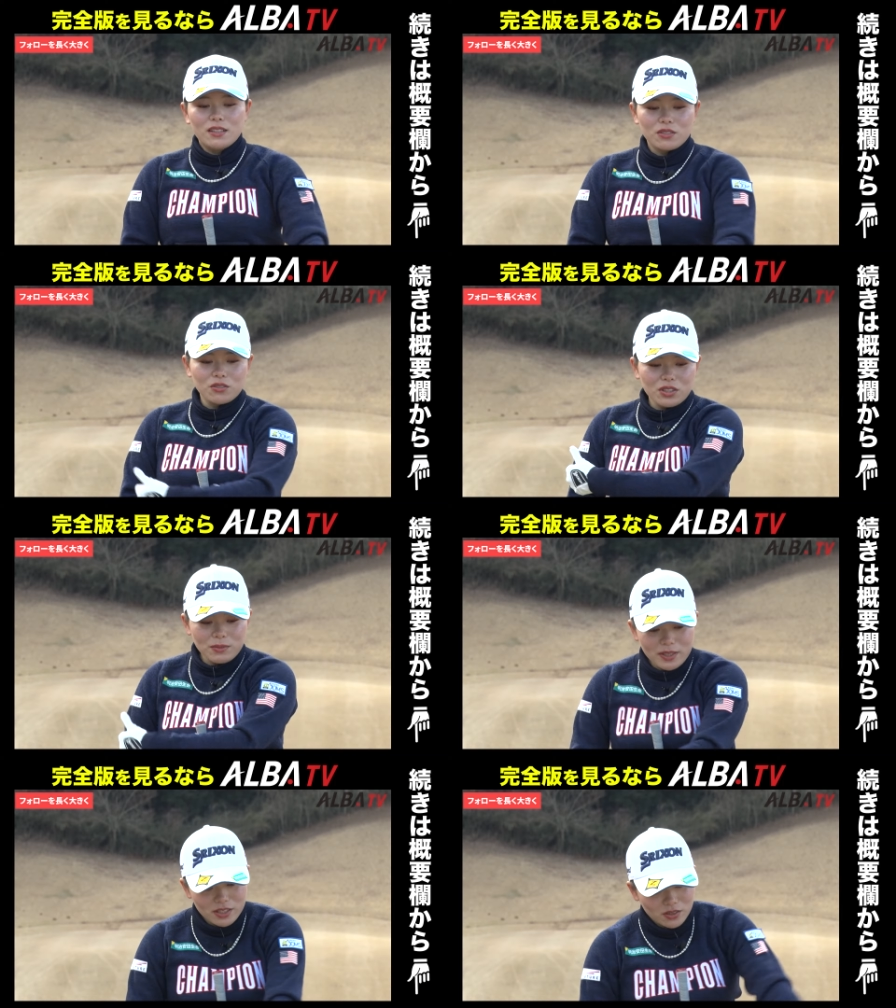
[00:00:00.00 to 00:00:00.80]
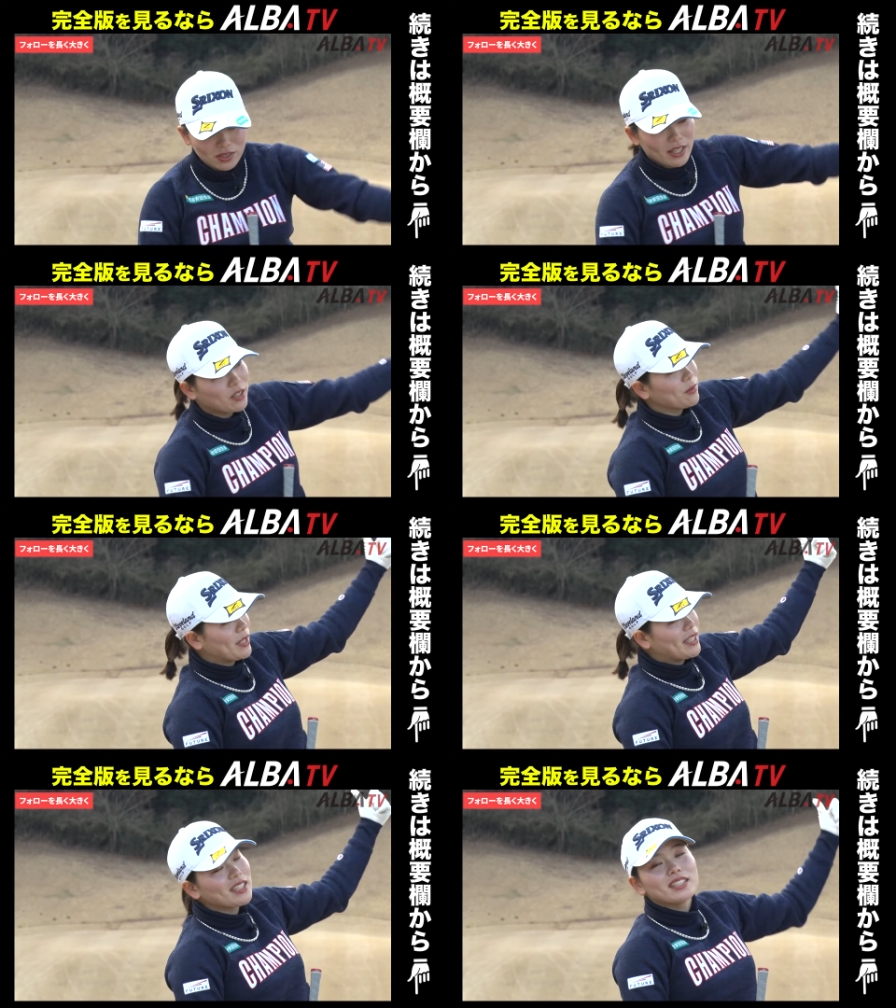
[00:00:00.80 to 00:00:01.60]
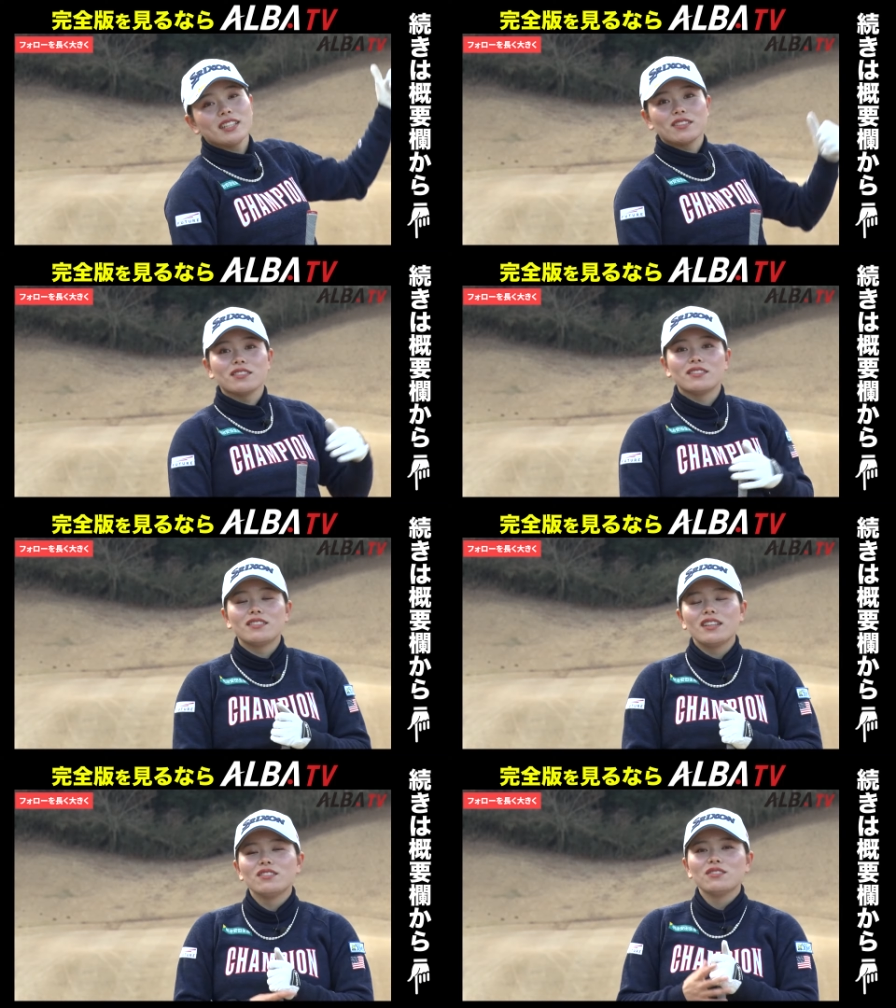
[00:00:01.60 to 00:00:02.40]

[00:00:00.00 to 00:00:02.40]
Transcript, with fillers: そのイメージを最後まで出していくって